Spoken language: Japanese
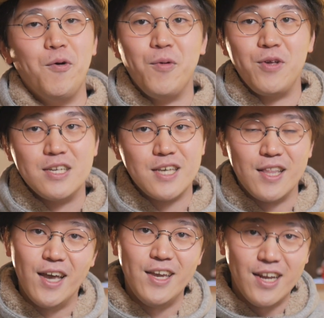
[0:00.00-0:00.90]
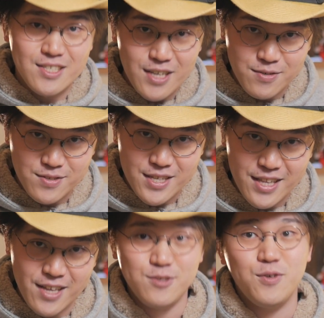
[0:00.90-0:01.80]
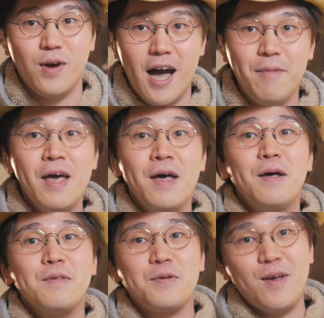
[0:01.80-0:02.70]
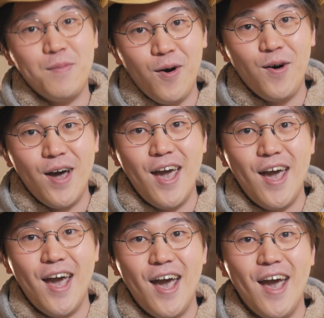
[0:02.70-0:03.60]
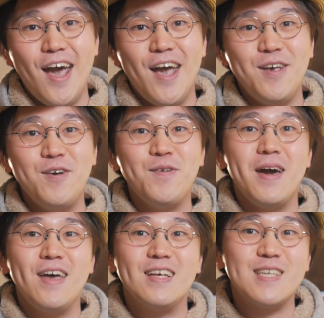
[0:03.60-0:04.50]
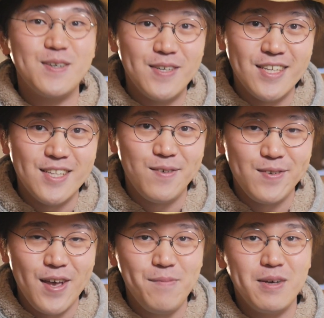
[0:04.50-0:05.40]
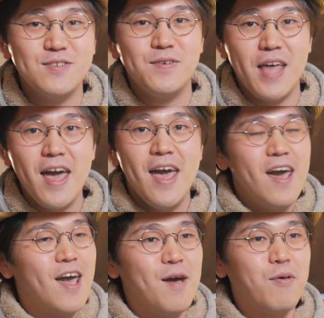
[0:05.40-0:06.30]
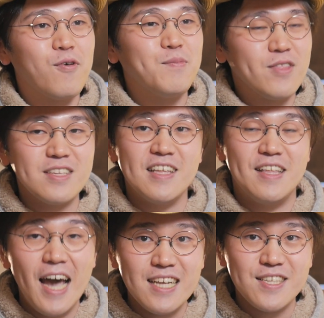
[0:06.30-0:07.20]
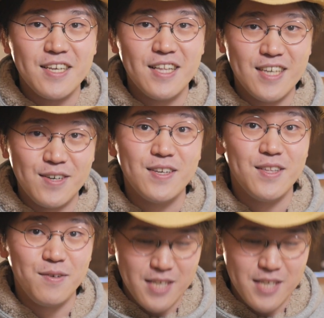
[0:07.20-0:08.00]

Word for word: 思い出す方いらっしゃるんじゃないでしょうか。とても、有名な作品でございますよね。僕もですね大好きな作品でご